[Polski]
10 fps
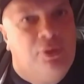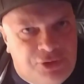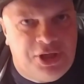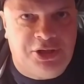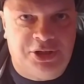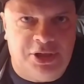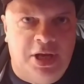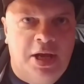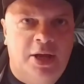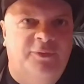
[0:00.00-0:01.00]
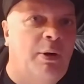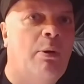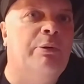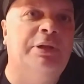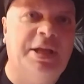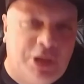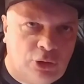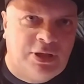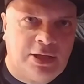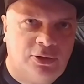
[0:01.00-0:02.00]
miał dzieci, wołały na niego
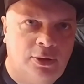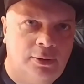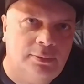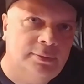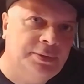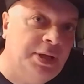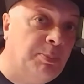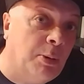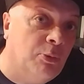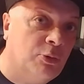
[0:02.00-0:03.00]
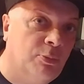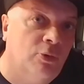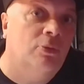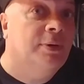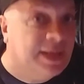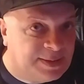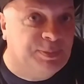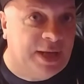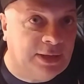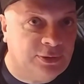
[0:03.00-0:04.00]
tato, nie pomógł mu
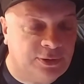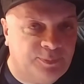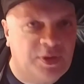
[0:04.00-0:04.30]
respirator.